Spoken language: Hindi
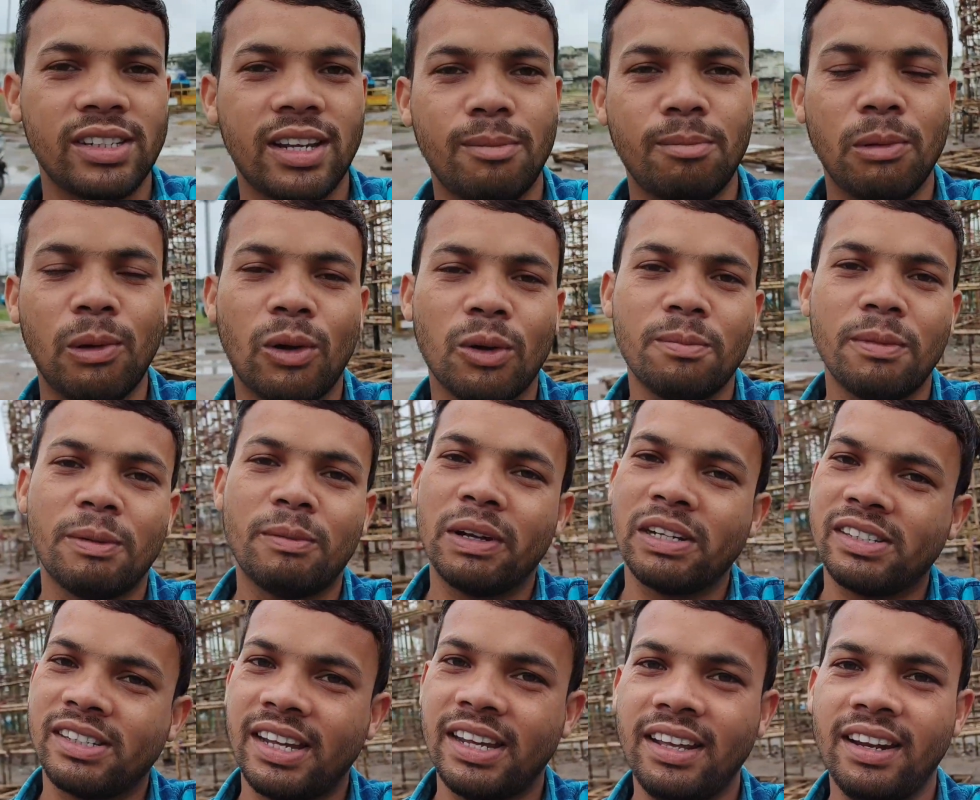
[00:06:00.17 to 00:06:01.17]
आज का ब्लॉग में
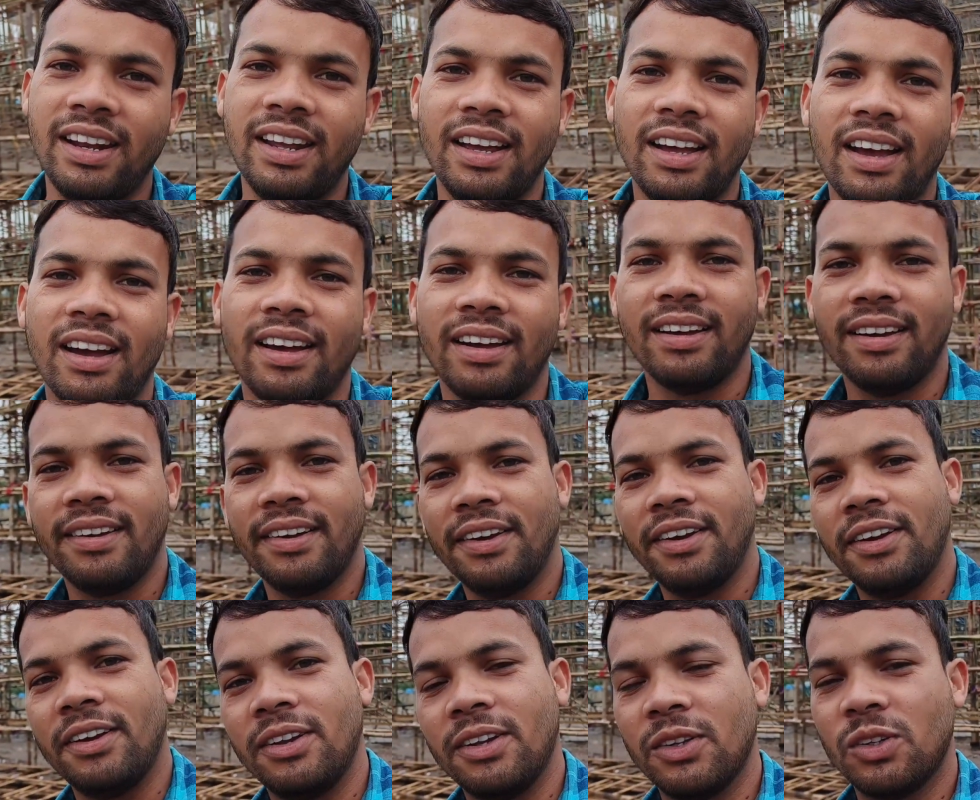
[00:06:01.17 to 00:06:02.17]
बस यही रहेगा
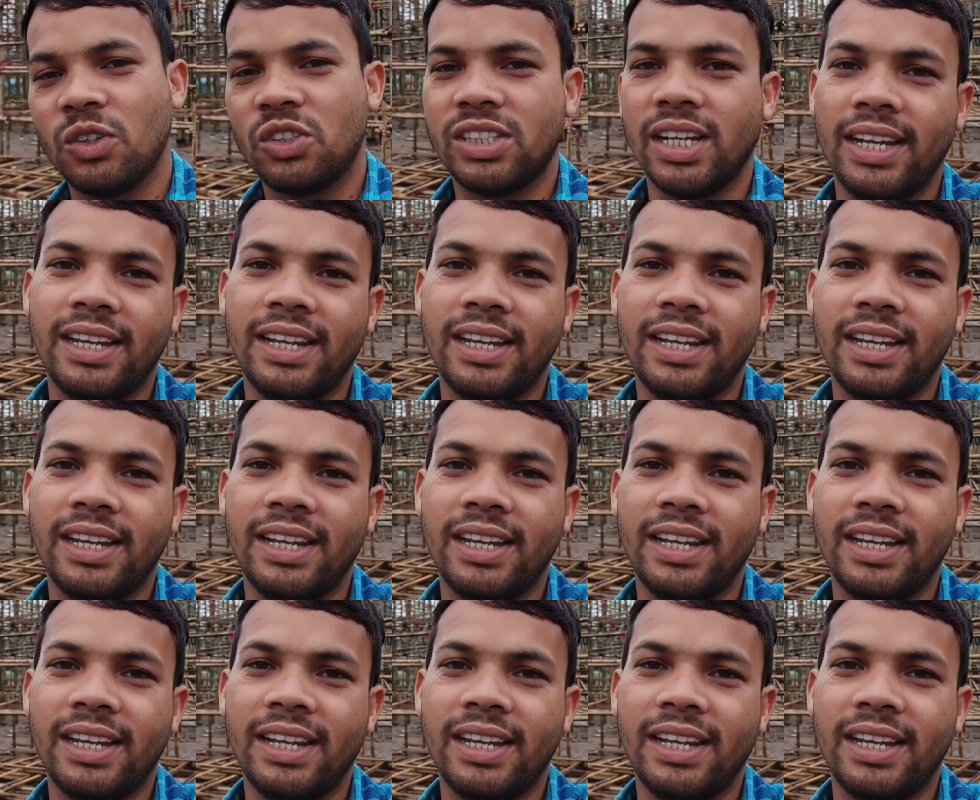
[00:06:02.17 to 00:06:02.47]
सो so,